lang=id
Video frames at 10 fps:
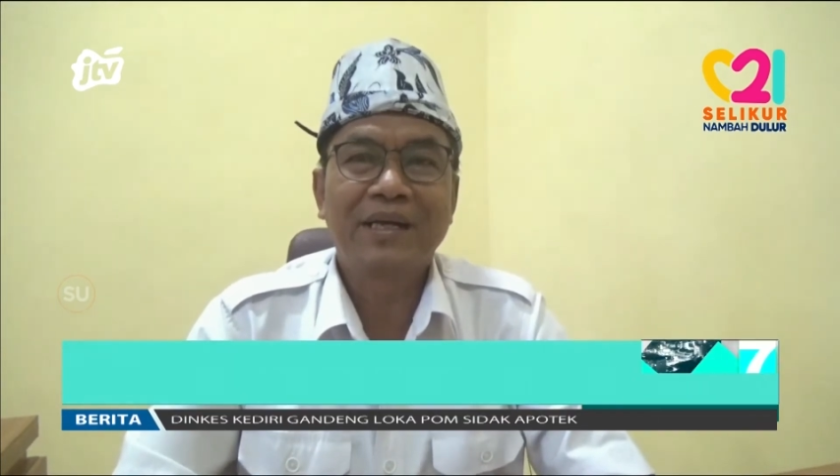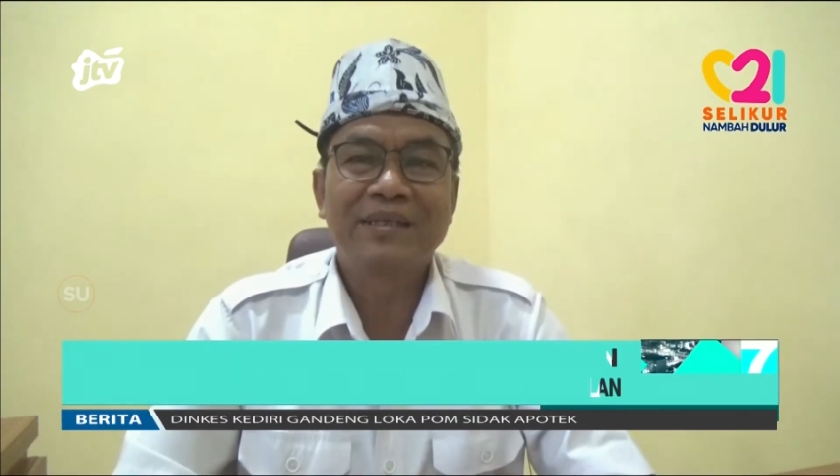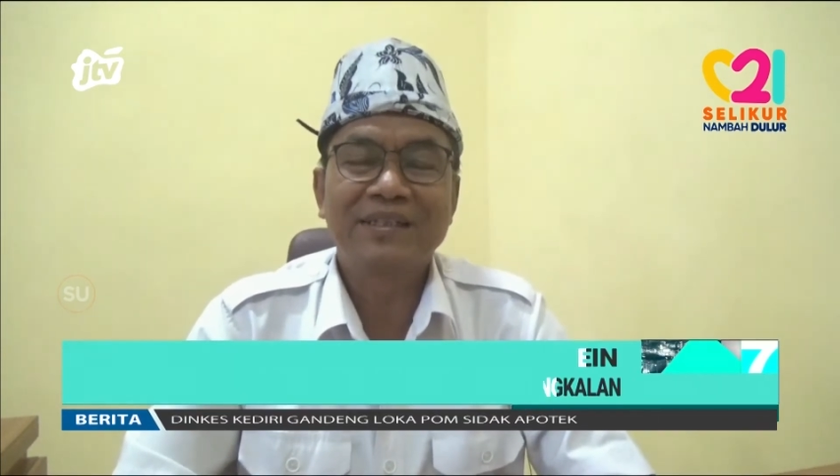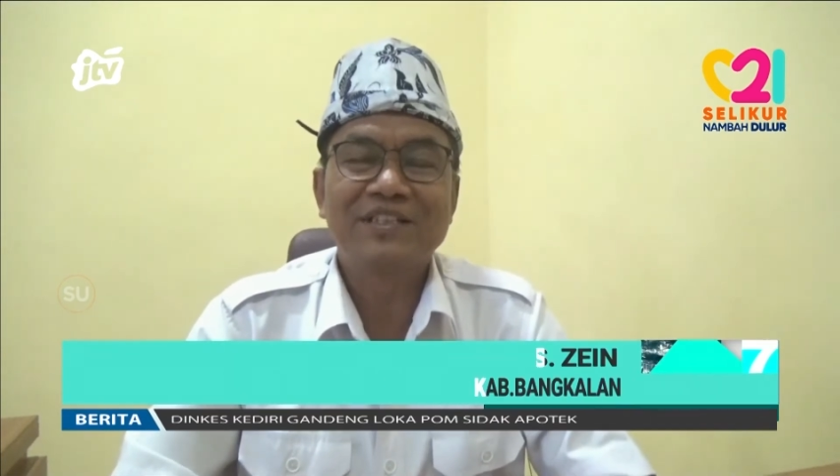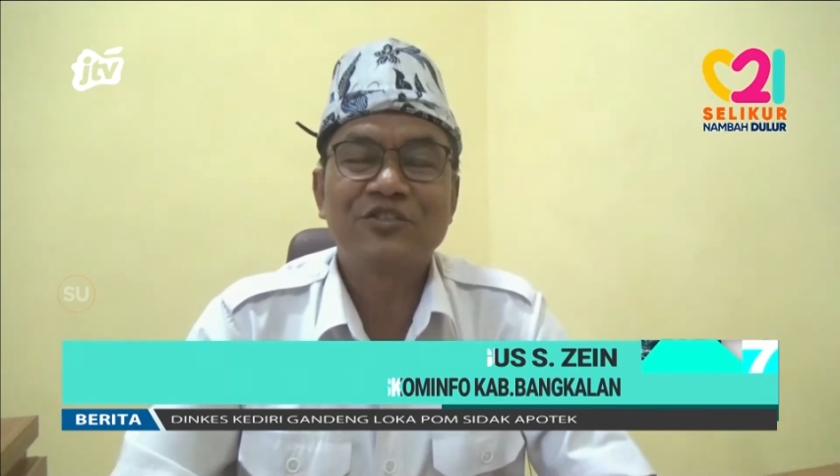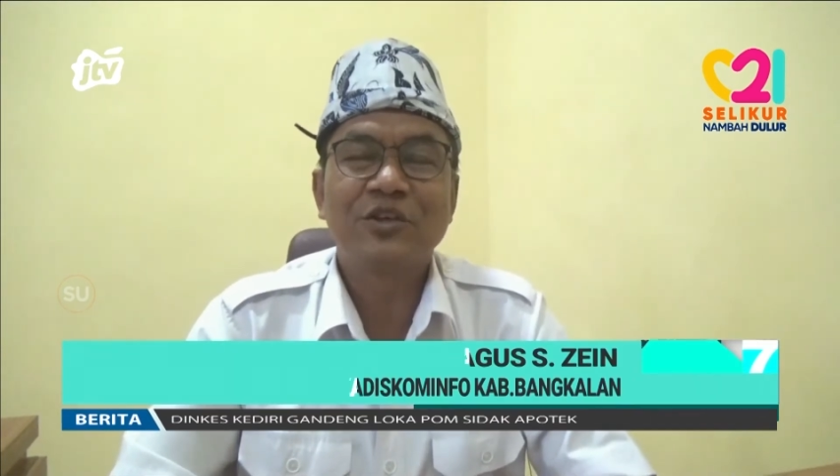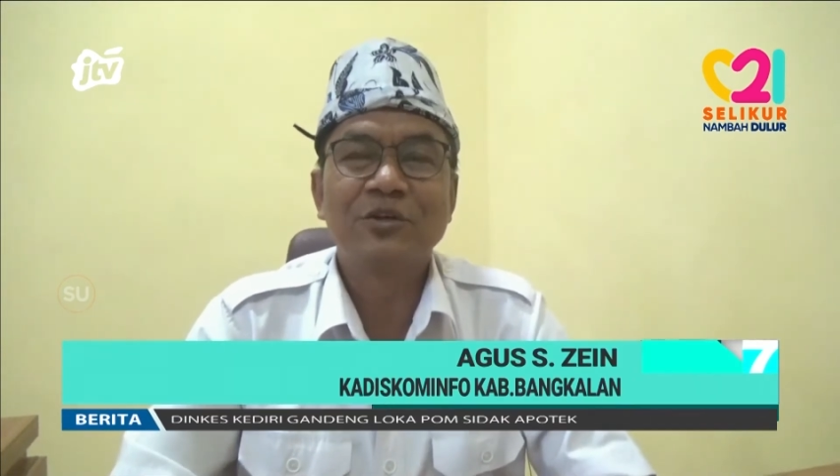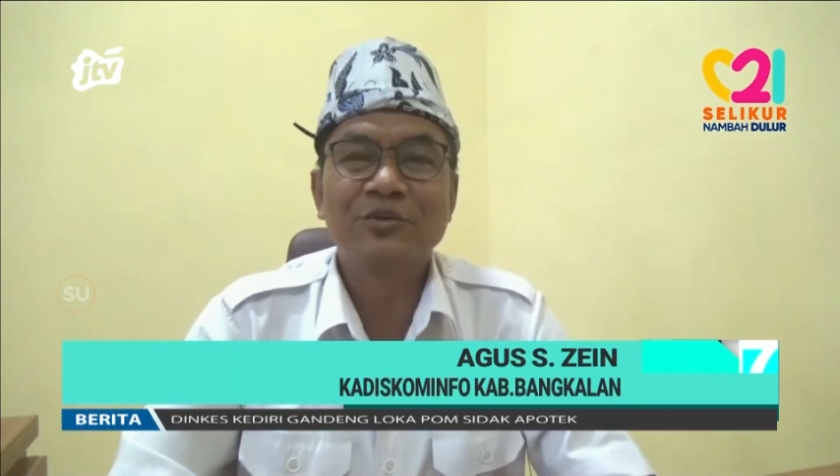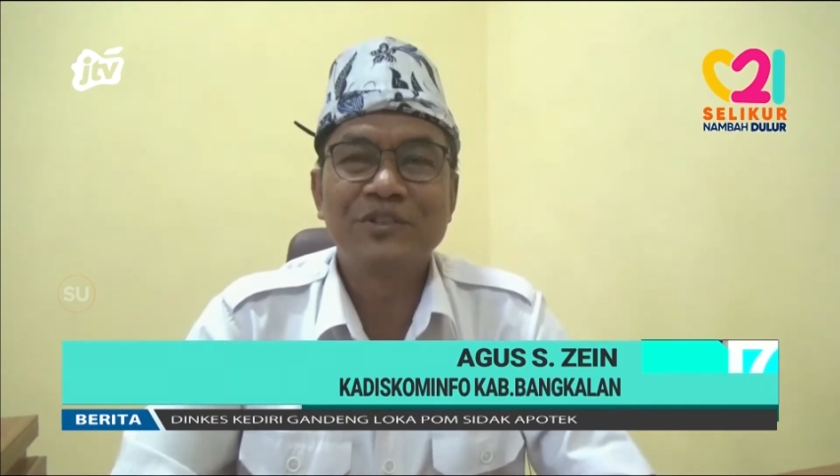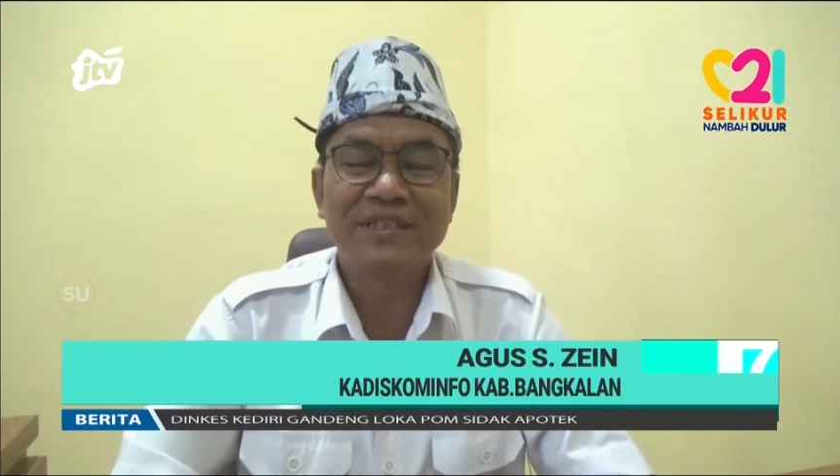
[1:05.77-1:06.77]
nanti
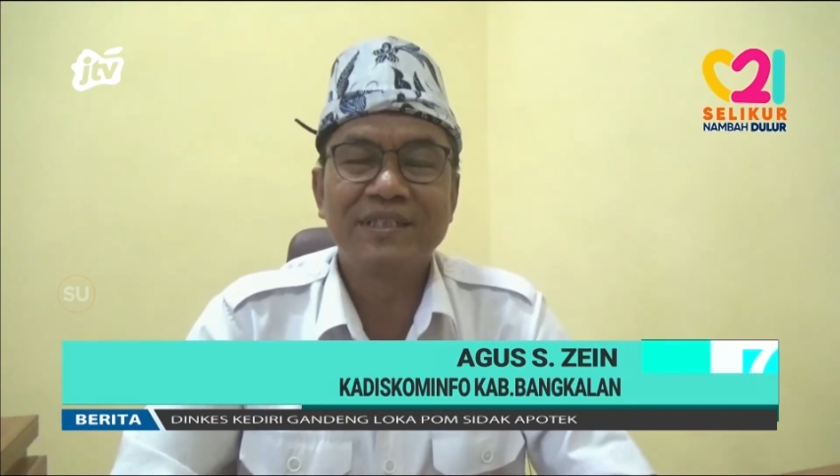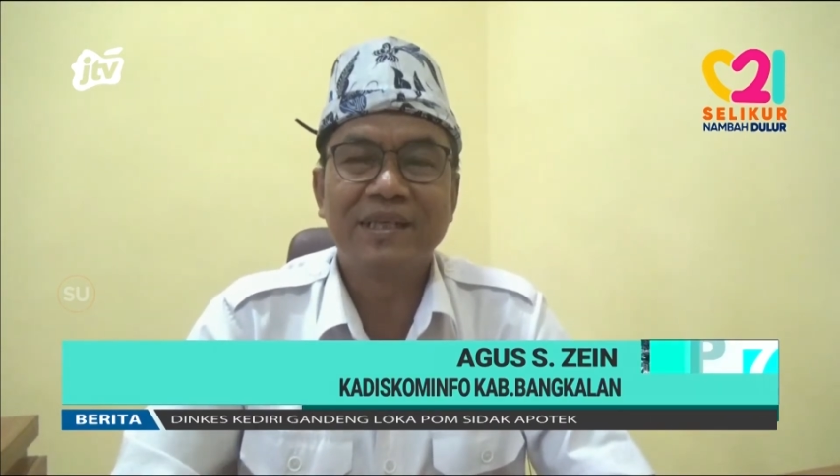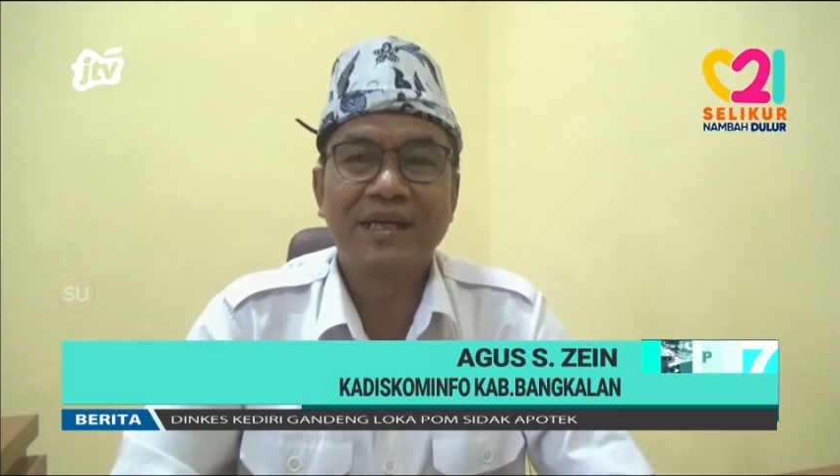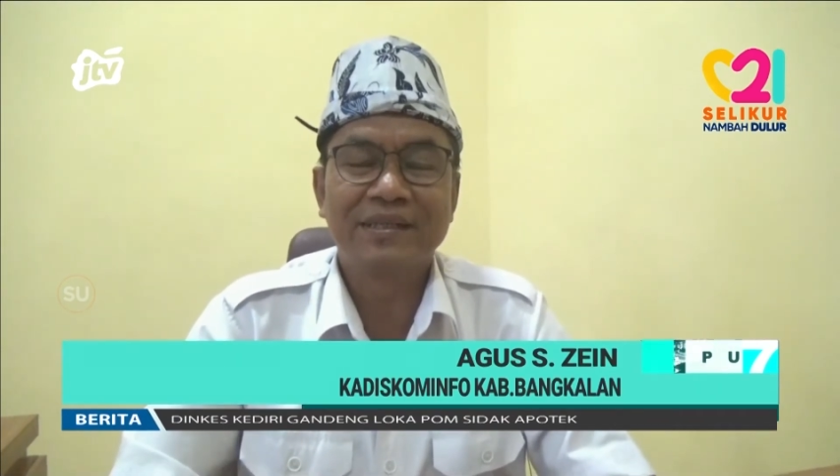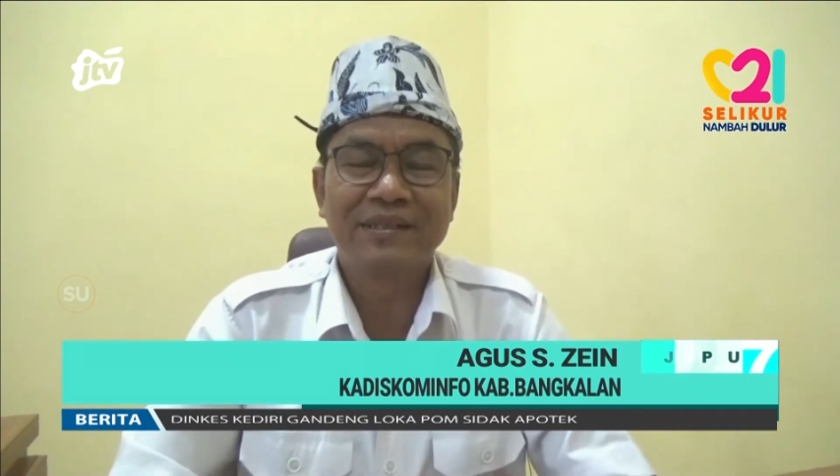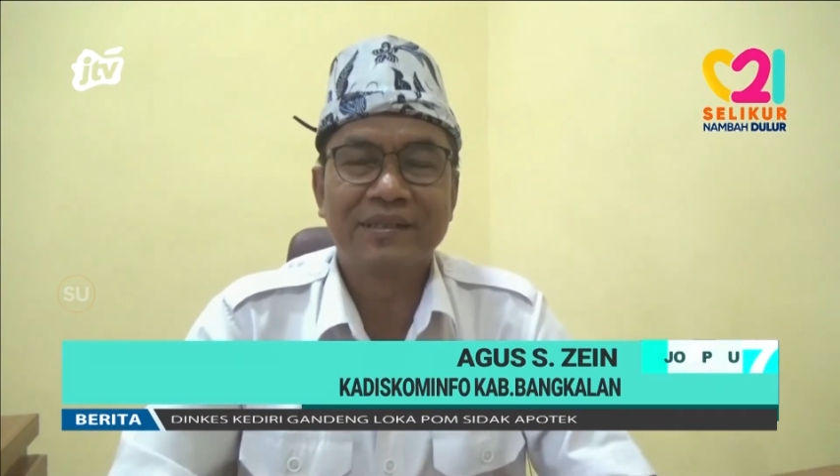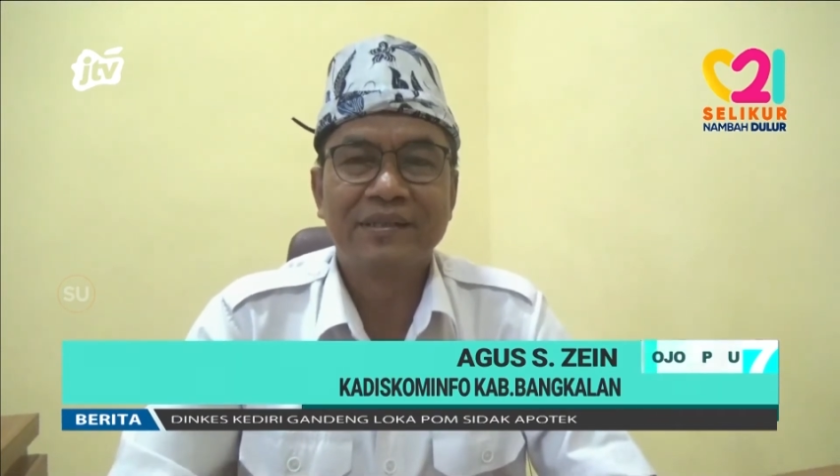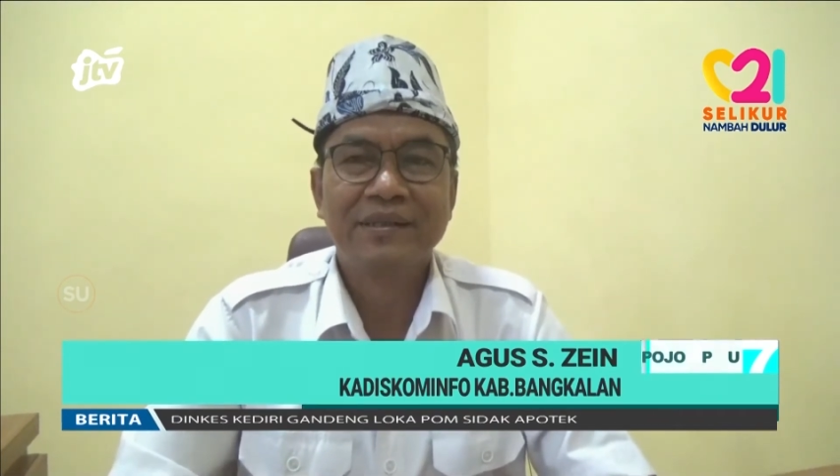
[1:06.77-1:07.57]
solusinya ini